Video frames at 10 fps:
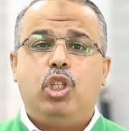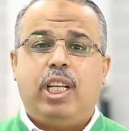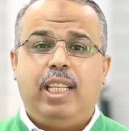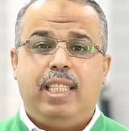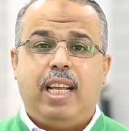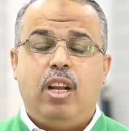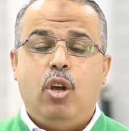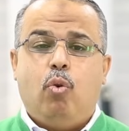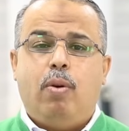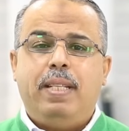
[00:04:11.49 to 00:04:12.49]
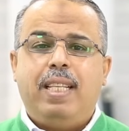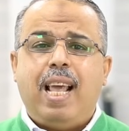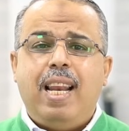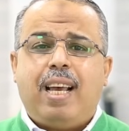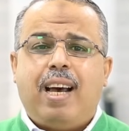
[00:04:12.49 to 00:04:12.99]
شديدا
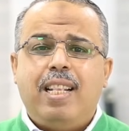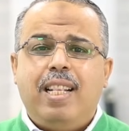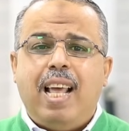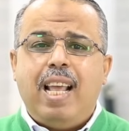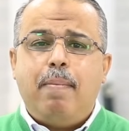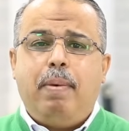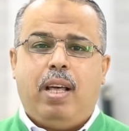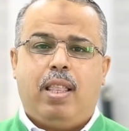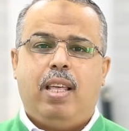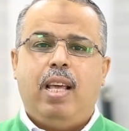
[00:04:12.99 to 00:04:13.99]
وبالتالي قد لا يبحث